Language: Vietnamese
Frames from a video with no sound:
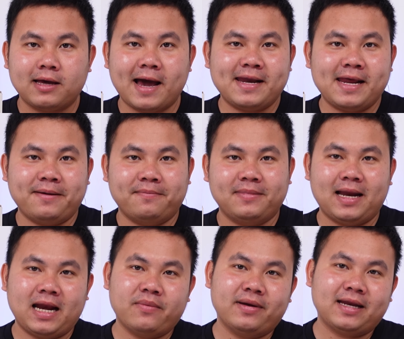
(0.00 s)
Anh em
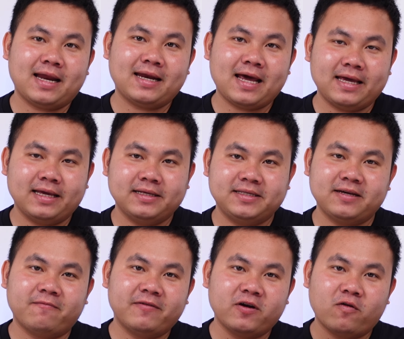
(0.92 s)
lại là mình Thanh đây.
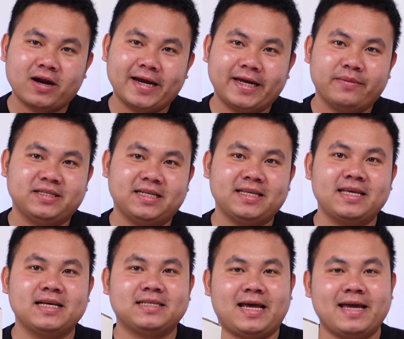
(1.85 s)
Trong video này thì mình sẽ
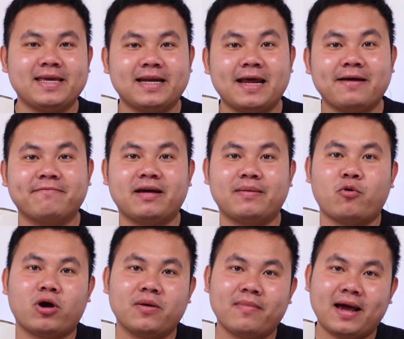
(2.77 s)
chia sẻ cho anh em về
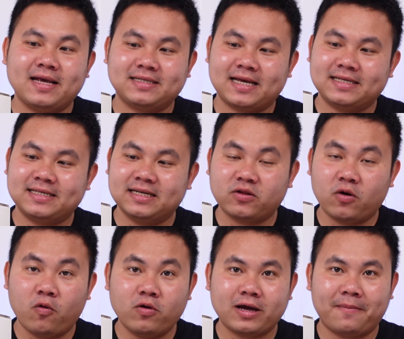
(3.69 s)
một cái máy xay sinh
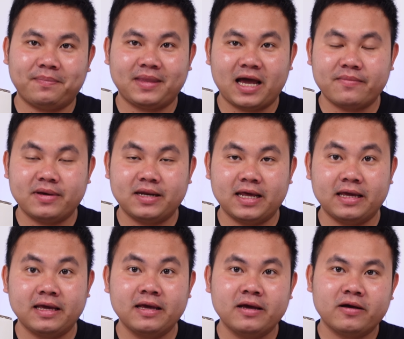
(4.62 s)
tố cầm tay mini
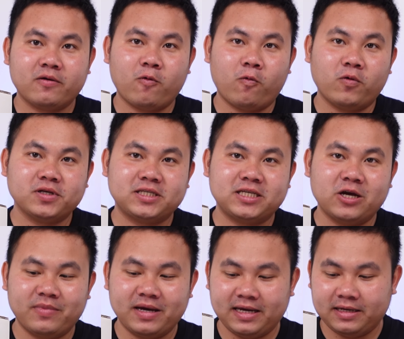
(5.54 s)
của
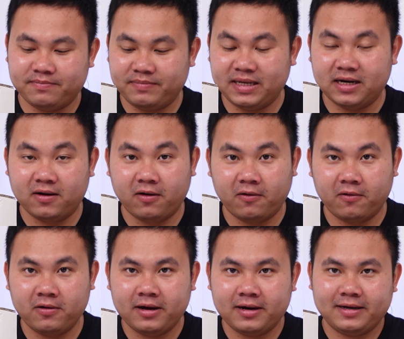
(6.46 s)
Xiaomi Pinlo.
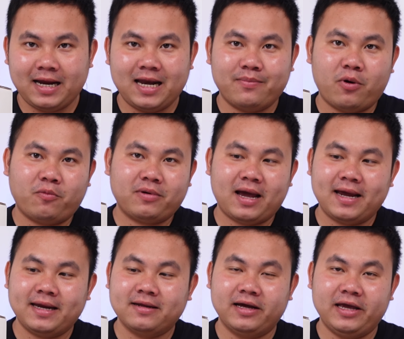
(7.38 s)
Đây là một
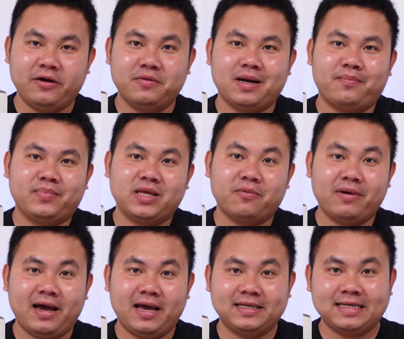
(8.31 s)
cái thương hiệu nằm trong
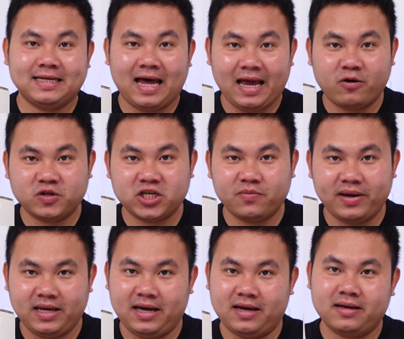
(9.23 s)
hệ sinh thái của
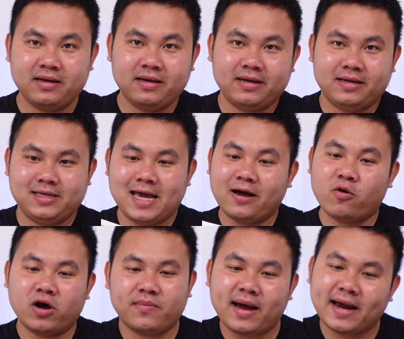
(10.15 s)
Xiaomi ha. Giá
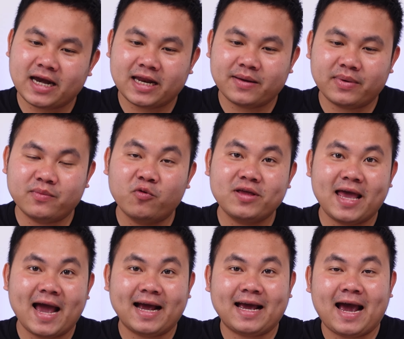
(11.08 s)
của cái máy này thì mình mua
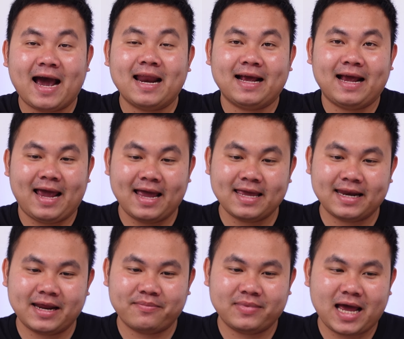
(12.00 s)
giá khá là rẻ nha
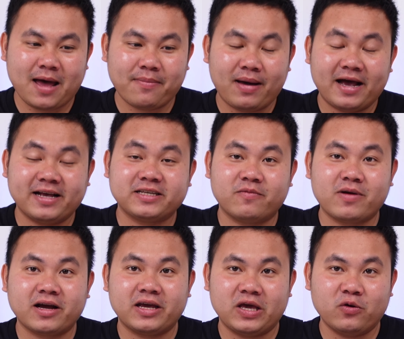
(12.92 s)
anh em. Áp mã xong
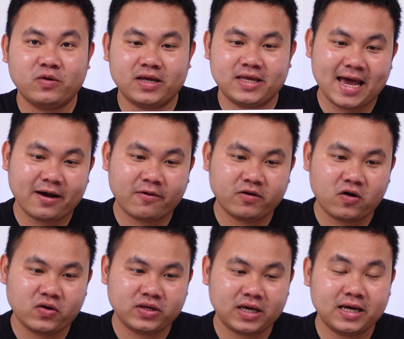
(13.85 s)
các kiểu thì giá của
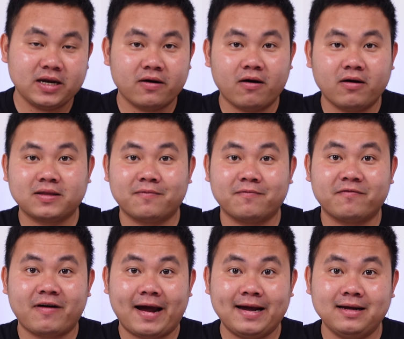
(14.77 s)
nó chỉ đâu đó tầm
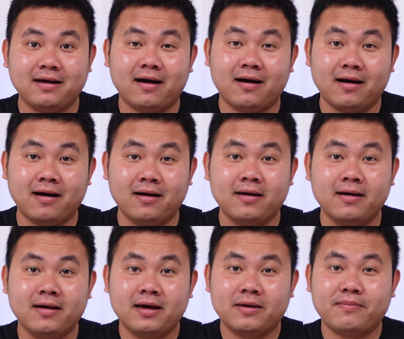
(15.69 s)
khoảng cỡ
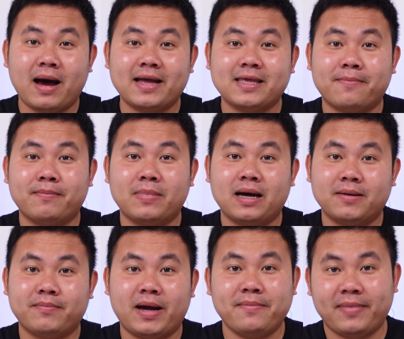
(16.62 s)

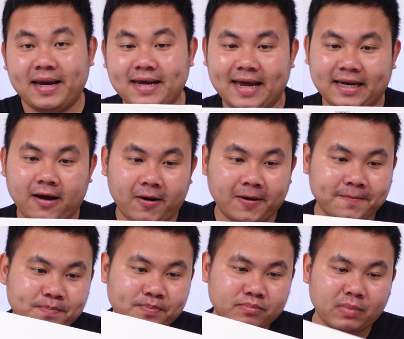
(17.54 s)
370 mấy ngàn thôi.
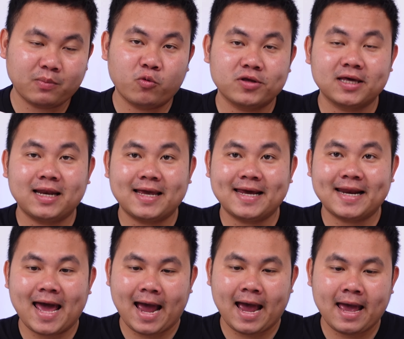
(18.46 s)
Mình mua trên
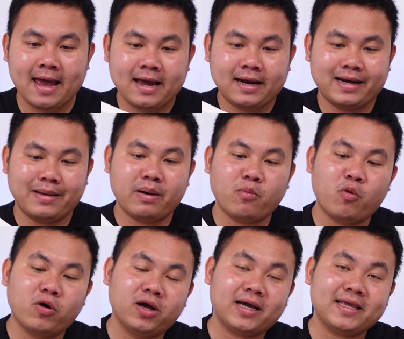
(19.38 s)
Lazada. Để mà
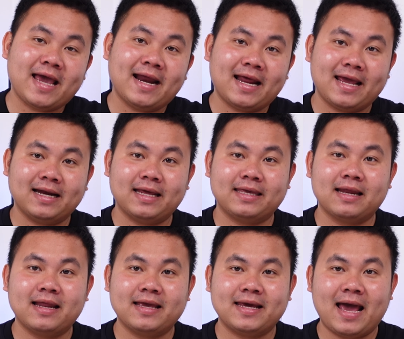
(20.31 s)
mua được cái giá này thì
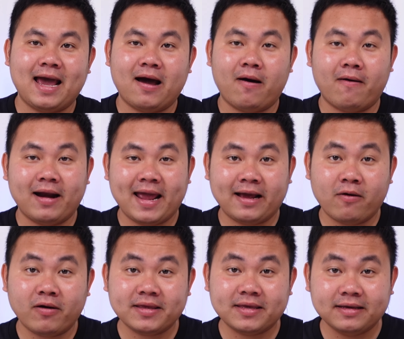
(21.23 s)
trên Lazada họ đang
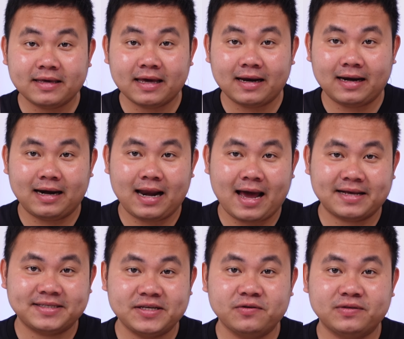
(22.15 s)
có cái chương trình
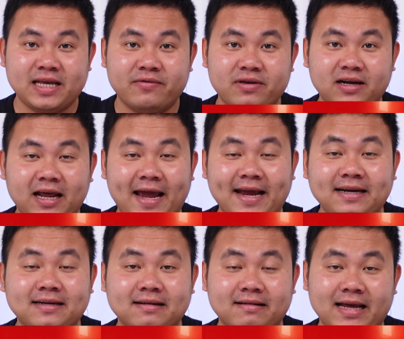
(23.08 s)
là siêu sale giữa
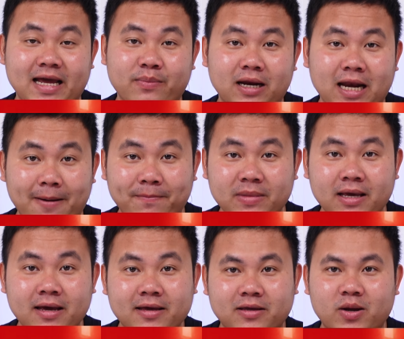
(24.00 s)
tháng từ ngày 15
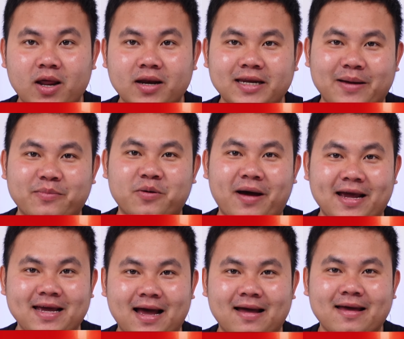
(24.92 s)
cho đến ngày
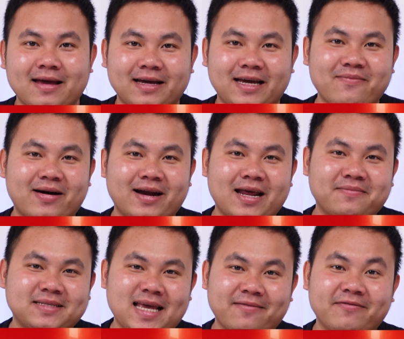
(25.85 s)
17 ha. Khi mà anh
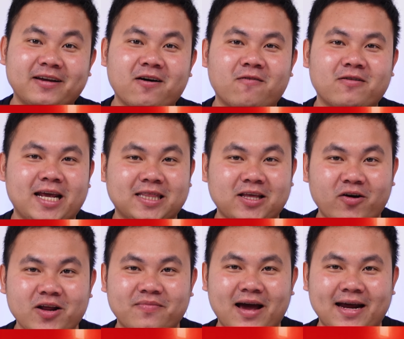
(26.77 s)
em xem video này
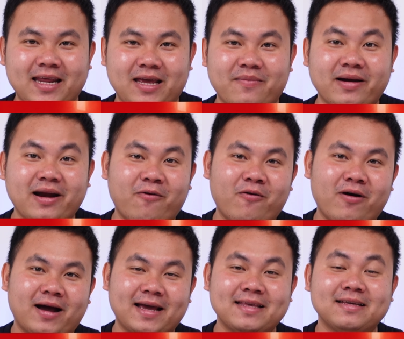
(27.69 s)
tối đêm nay thì bắt đầu
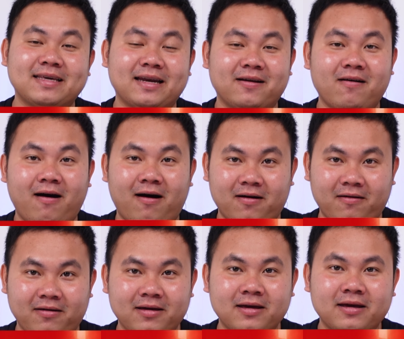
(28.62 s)
cái chương trình của họ rồi.